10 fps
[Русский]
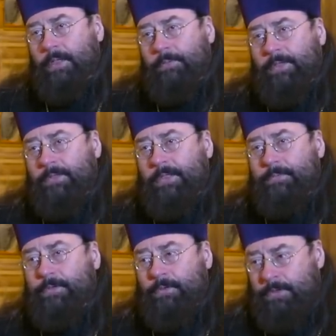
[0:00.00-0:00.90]
перед тем,
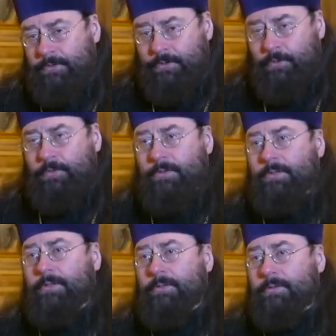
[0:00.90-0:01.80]
что надо что-то
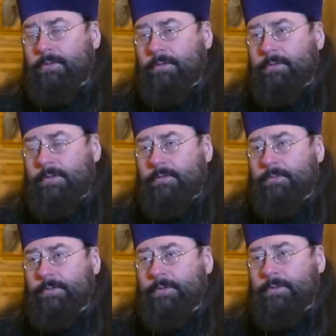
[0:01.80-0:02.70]
делать с
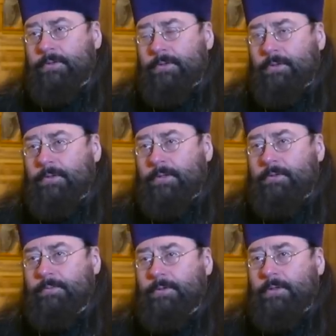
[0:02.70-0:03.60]
этими э,
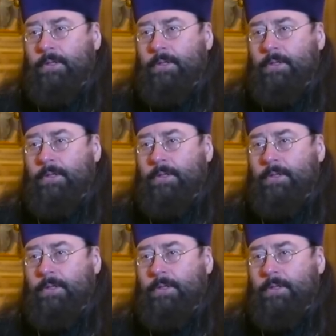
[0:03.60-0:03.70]
солдатами –